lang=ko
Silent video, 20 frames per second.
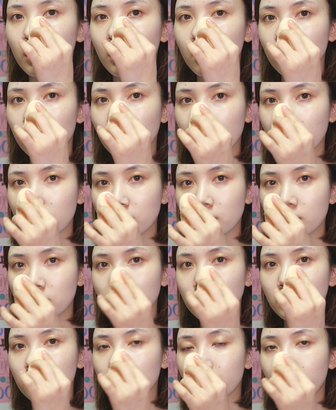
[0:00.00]
이렇게
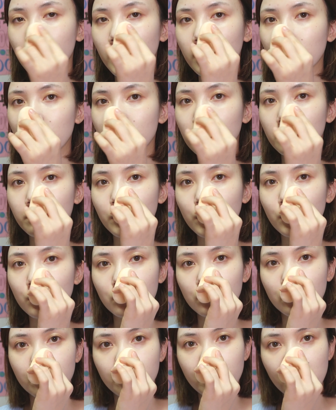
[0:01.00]
쓱 매끈한
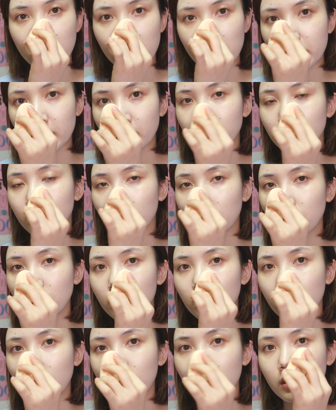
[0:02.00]
면으로 밀면서
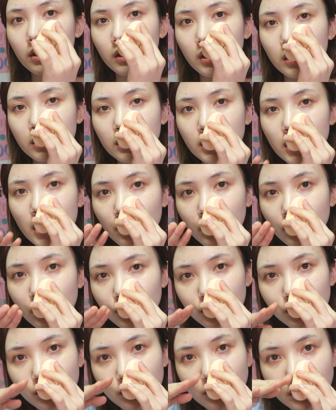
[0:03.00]
이렇게
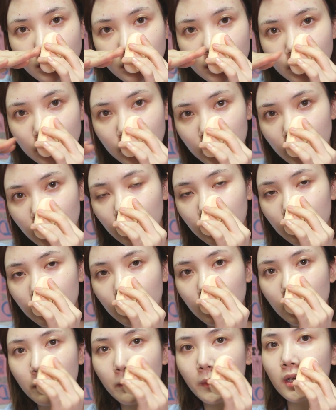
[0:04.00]
채워주고 착
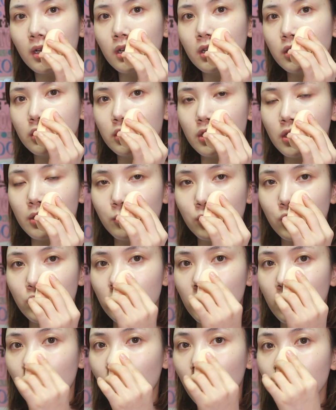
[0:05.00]
이렇게 발리기
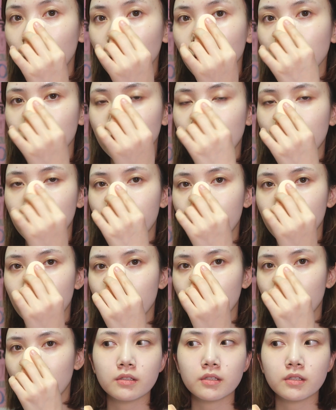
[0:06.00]
때문에 커버도 잘 돼요.